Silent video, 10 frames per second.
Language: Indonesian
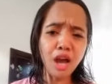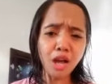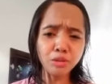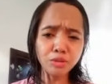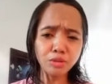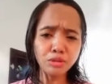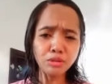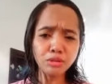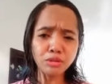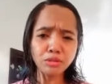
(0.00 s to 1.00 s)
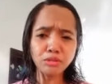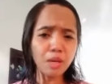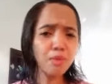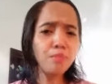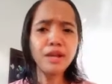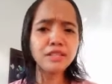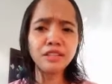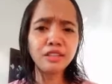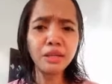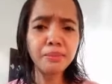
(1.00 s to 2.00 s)
Aku tak mau
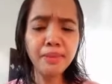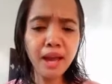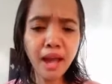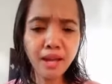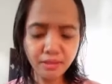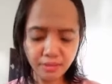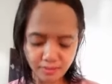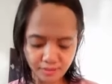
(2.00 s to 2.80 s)
belajar terbang.